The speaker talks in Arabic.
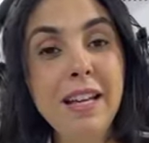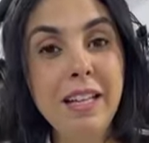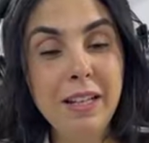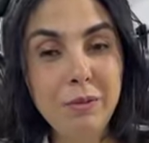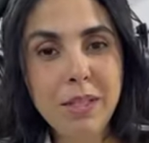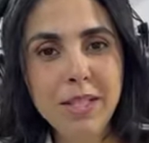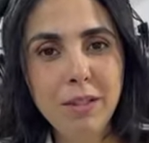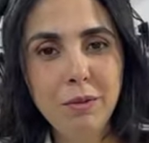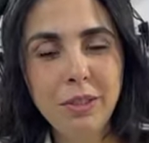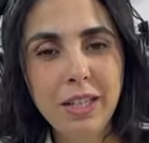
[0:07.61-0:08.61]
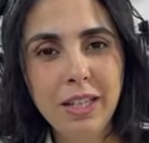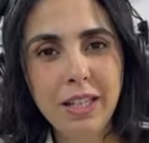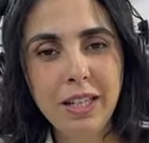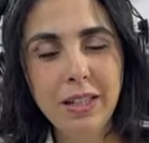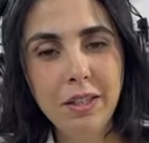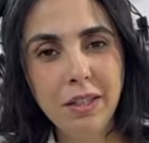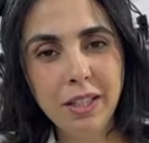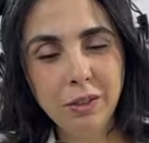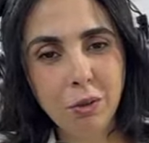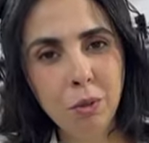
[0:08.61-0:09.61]
الأنواع ديال الكوتا اللي
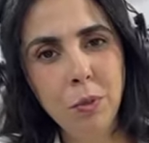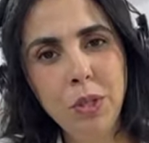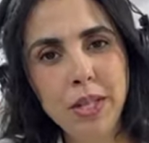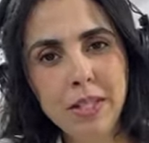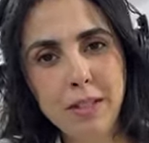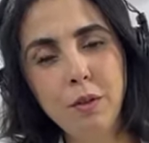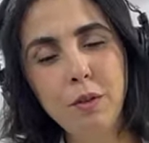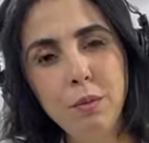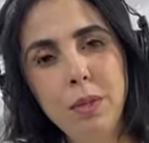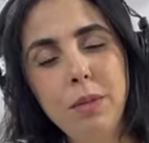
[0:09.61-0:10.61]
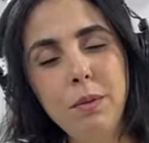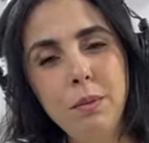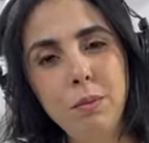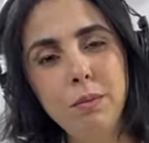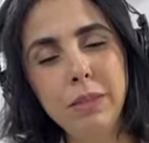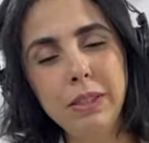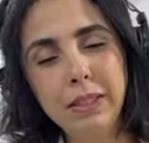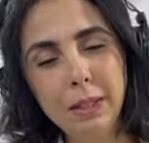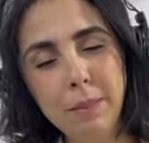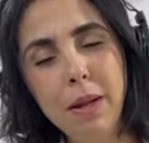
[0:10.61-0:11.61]
كيحضروا الوليدات ديالهم
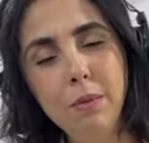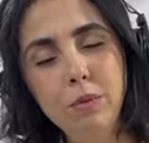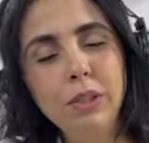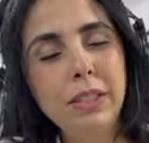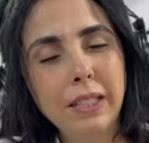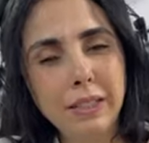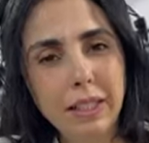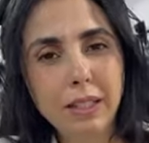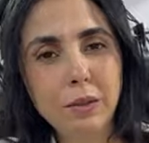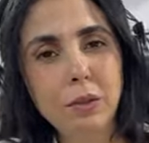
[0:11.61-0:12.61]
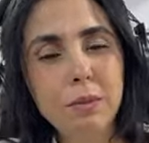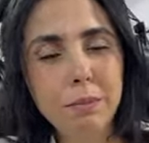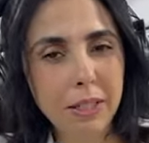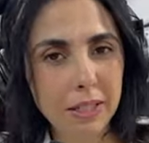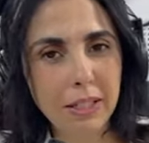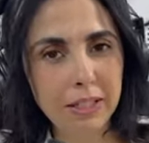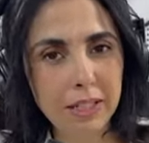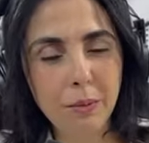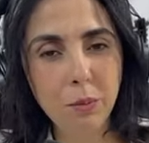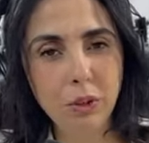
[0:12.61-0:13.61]
باستعمال مستحضرات هوم ميد
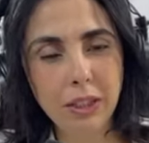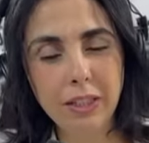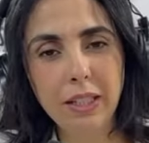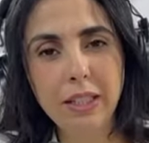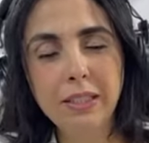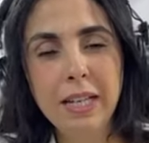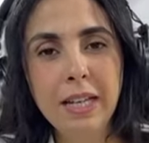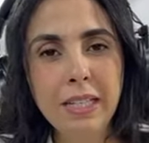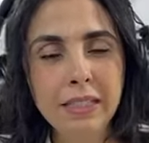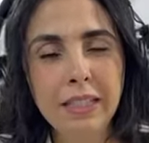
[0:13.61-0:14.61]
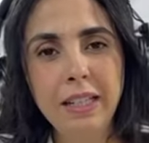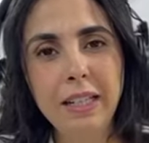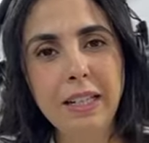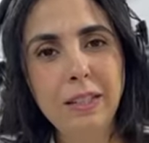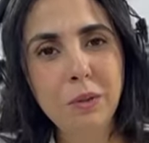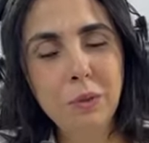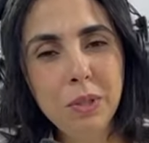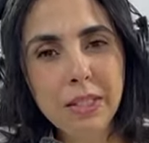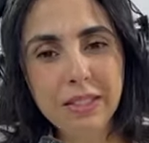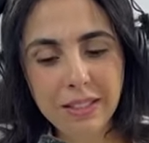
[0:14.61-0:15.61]
ايديال مستحضرات سريعة
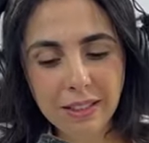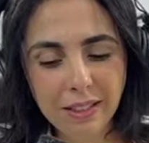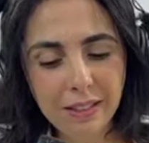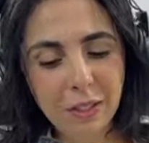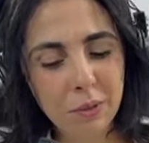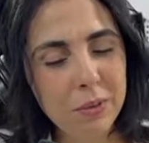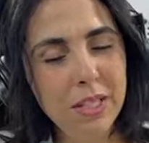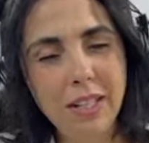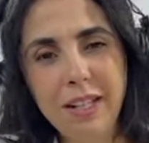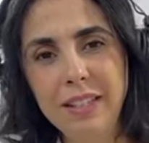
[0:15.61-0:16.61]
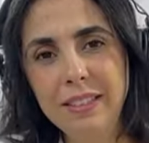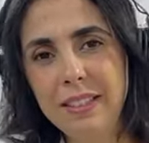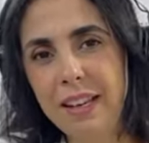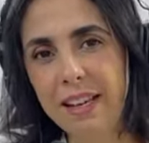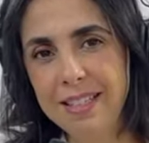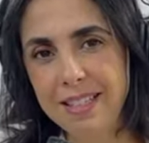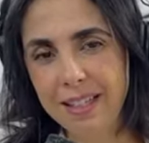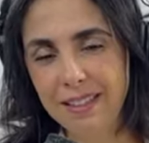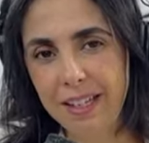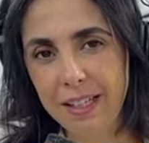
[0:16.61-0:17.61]
ولذيذة وانت لالا عندك
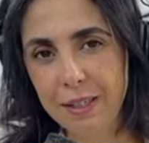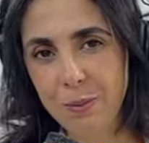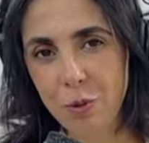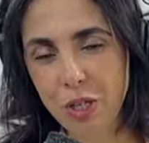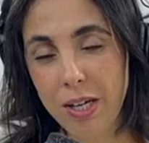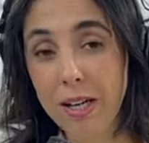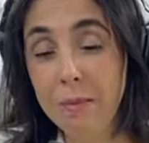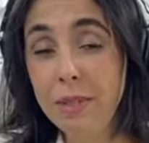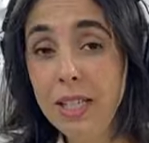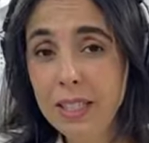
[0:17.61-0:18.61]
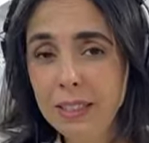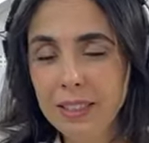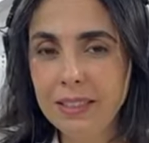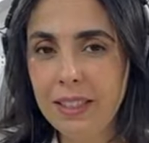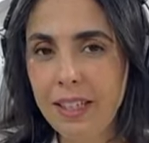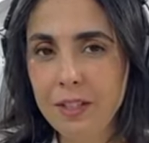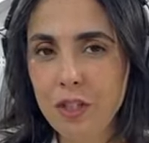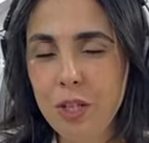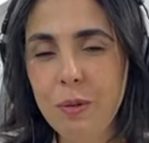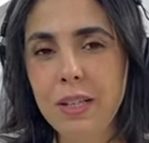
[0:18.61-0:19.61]
الاختيار طريقة المشاركة ملي كتحضري
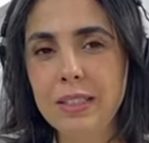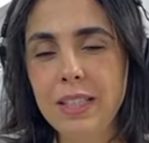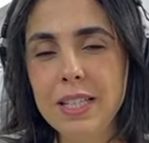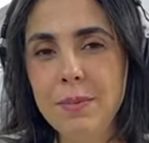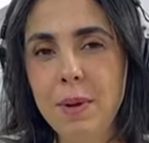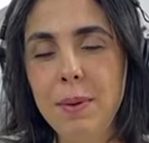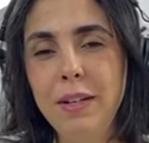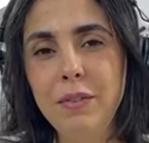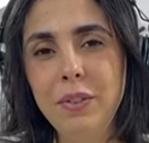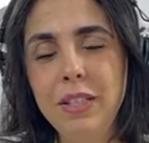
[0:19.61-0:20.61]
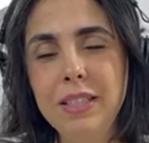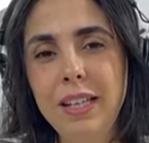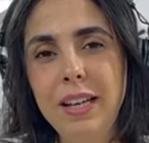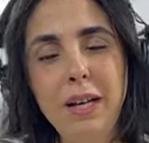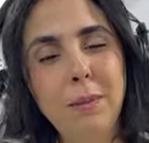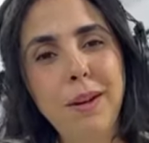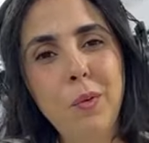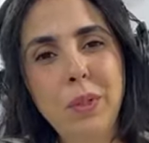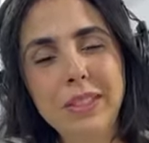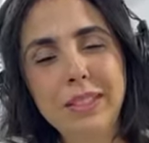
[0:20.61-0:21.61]
هادشي وكتقاسميه معنا في رسالة عبر
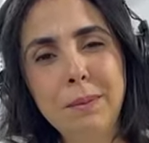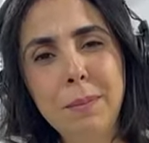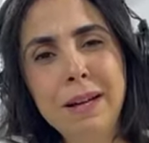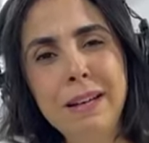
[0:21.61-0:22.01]
الواتساب